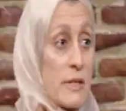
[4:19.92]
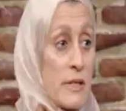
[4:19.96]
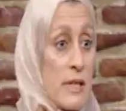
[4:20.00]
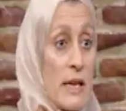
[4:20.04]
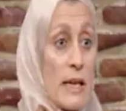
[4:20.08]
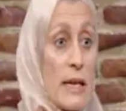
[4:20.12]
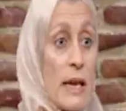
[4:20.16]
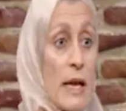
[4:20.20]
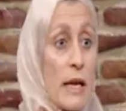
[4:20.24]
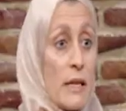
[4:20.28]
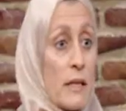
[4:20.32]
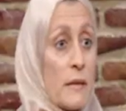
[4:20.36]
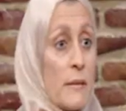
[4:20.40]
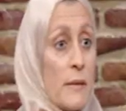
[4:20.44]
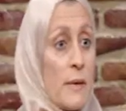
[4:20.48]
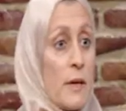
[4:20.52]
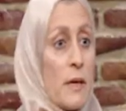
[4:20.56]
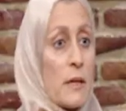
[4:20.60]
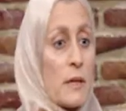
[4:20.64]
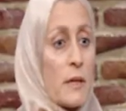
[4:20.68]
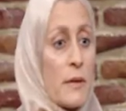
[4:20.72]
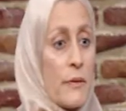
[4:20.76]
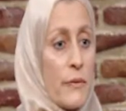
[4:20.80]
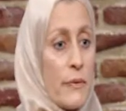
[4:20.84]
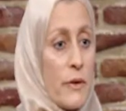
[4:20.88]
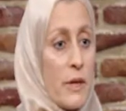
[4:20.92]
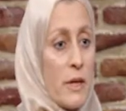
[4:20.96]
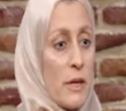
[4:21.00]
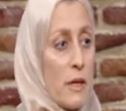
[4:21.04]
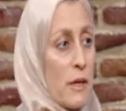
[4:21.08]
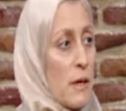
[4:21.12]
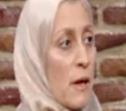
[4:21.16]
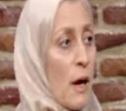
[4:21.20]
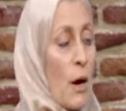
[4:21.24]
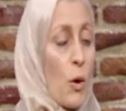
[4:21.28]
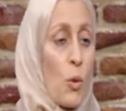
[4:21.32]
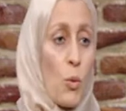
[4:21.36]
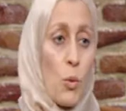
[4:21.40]
ازاي ان عندي طفلي
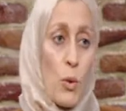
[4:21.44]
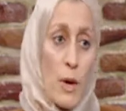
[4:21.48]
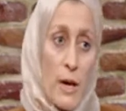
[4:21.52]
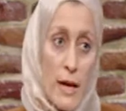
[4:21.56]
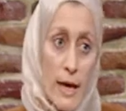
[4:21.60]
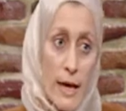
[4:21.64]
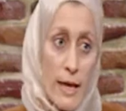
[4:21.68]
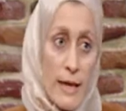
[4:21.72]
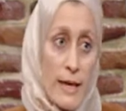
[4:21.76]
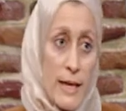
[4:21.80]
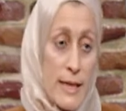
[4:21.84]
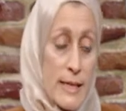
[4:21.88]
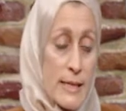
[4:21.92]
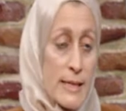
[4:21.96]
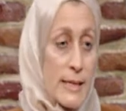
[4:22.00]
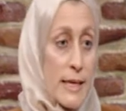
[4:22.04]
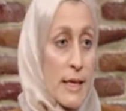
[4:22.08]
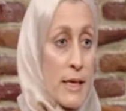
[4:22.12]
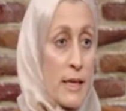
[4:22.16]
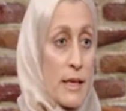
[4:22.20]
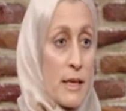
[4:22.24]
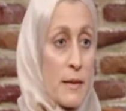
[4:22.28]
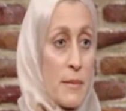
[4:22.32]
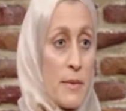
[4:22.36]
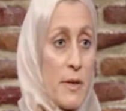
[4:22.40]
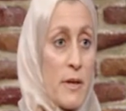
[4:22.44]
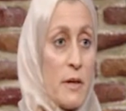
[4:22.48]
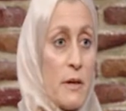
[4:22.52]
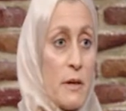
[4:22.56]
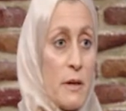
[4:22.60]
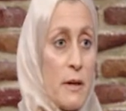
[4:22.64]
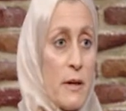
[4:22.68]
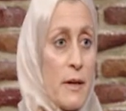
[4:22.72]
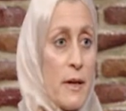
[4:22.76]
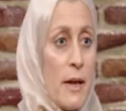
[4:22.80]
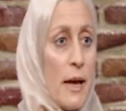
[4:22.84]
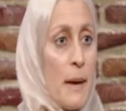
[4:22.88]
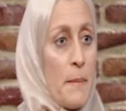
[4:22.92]
او الانسان الكبير
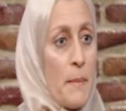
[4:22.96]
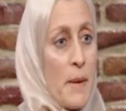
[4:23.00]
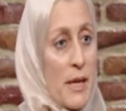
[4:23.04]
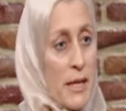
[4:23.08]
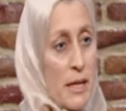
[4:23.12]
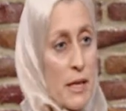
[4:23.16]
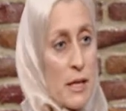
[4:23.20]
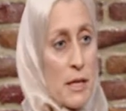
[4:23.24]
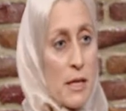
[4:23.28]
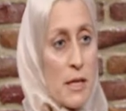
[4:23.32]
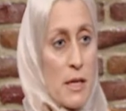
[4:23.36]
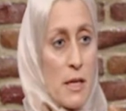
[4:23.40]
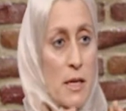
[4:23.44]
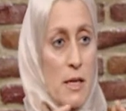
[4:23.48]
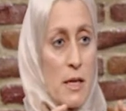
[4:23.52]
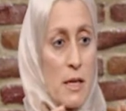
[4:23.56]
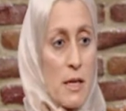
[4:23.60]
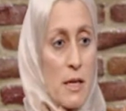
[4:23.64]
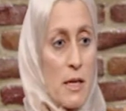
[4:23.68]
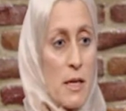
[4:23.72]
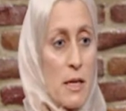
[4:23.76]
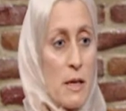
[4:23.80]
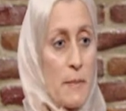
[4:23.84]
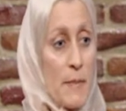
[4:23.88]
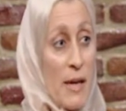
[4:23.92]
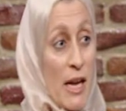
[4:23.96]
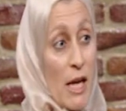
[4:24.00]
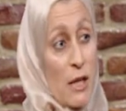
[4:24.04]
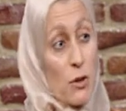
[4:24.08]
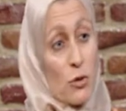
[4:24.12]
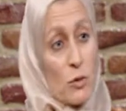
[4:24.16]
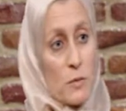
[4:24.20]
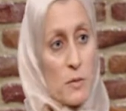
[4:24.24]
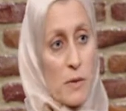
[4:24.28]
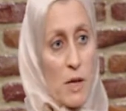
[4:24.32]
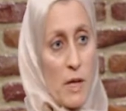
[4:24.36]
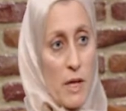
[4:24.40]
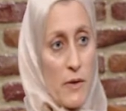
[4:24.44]
عامه
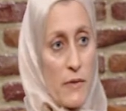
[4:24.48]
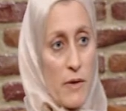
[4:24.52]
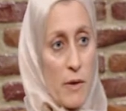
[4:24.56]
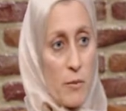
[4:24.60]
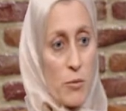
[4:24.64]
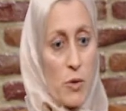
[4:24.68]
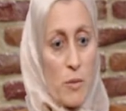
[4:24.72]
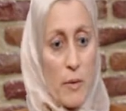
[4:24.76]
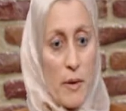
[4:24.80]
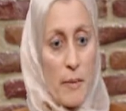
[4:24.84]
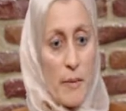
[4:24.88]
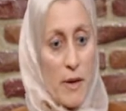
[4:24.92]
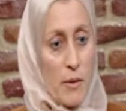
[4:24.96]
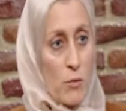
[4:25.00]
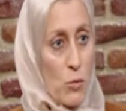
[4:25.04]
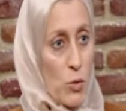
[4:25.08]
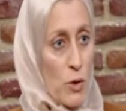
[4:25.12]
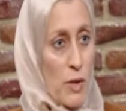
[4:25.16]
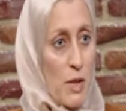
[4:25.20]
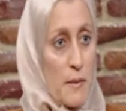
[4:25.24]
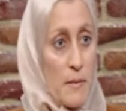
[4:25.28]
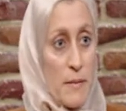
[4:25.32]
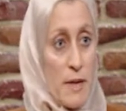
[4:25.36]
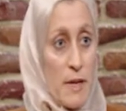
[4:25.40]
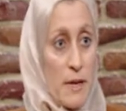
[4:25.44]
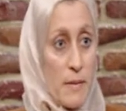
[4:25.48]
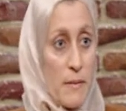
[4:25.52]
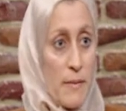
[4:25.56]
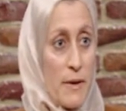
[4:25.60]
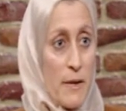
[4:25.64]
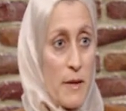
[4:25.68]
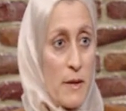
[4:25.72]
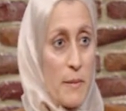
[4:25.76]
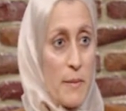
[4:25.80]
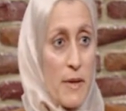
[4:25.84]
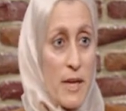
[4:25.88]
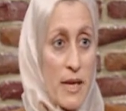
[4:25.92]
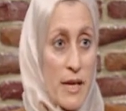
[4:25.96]
مناعتهم ضعيفه بتبقى مجموعتين من
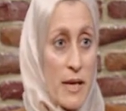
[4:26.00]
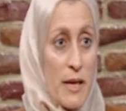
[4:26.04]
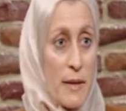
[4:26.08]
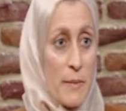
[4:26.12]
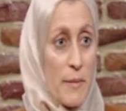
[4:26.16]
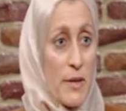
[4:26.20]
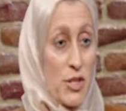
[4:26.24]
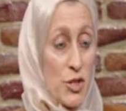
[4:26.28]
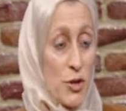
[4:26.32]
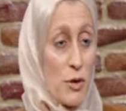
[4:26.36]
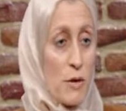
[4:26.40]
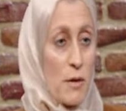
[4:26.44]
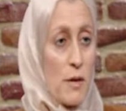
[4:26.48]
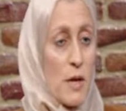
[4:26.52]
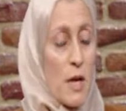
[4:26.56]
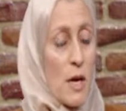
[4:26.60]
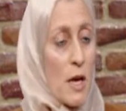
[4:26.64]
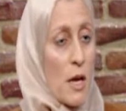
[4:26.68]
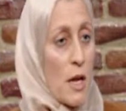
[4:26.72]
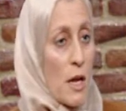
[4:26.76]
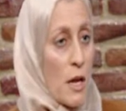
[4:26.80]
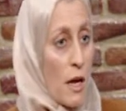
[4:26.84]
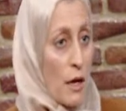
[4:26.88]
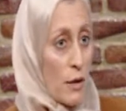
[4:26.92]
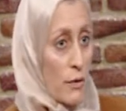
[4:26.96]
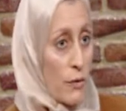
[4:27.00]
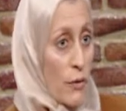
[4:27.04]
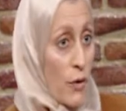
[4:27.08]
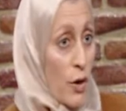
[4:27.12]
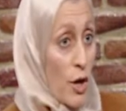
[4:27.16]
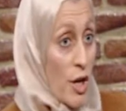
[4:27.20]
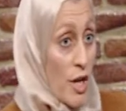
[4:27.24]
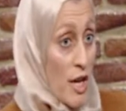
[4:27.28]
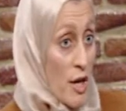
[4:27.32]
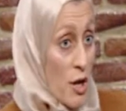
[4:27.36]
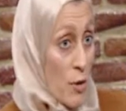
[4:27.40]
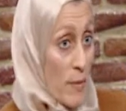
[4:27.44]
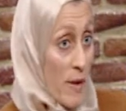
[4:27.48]
من البشر
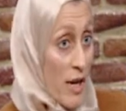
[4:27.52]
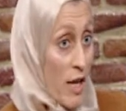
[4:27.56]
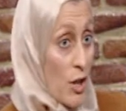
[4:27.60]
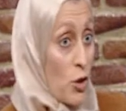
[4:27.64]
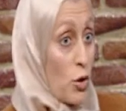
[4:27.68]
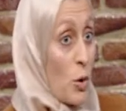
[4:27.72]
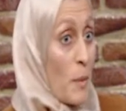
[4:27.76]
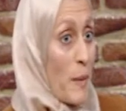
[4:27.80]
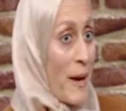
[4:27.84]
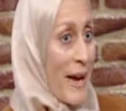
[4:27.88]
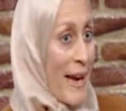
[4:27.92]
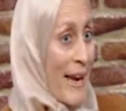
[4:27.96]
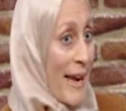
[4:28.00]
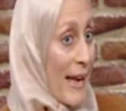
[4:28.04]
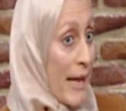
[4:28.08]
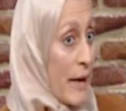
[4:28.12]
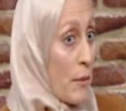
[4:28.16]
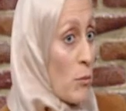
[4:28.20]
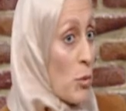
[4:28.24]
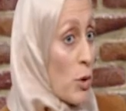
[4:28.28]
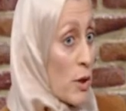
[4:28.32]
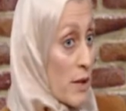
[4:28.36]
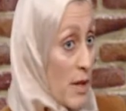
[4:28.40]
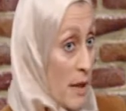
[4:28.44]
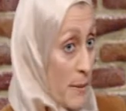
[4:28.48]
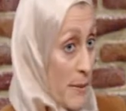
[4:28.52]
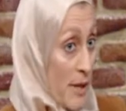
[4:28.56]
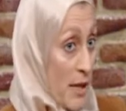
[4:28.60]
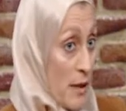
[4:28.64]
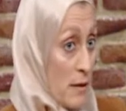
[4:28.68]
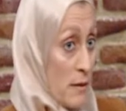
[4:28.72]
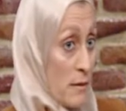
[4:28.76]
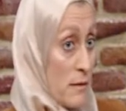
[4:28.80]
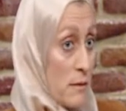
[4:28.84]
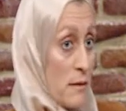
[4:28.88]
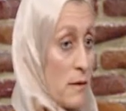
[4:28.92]
الاطفال ان مناعتهم غير مكتمله